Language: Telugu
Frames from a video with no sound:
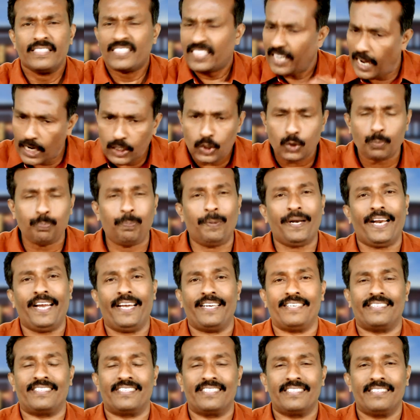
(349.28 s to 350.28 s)

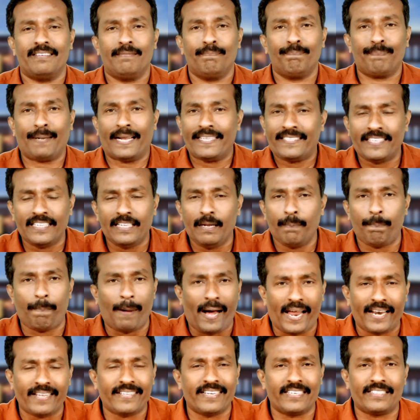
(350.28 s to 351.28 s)
ట్రాన్స్పరెంట్ ప్రతిదీ
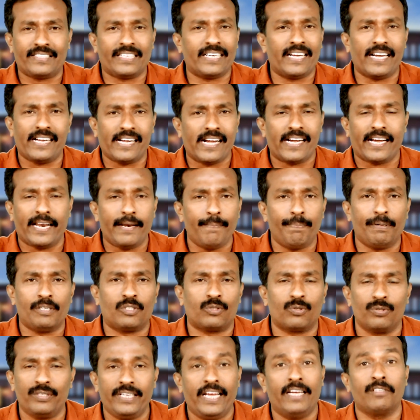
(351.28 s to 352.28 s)
పారదర్శకంగా
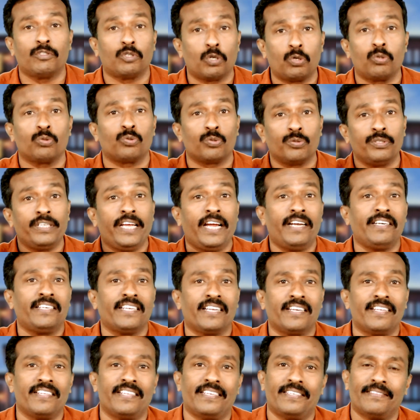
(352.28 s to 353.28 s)
కనిపిస్తుంది ఏం జరుగుతుంది ఏంటి
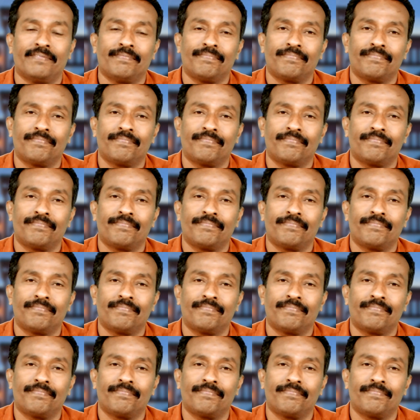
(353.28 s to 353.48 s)
అనేది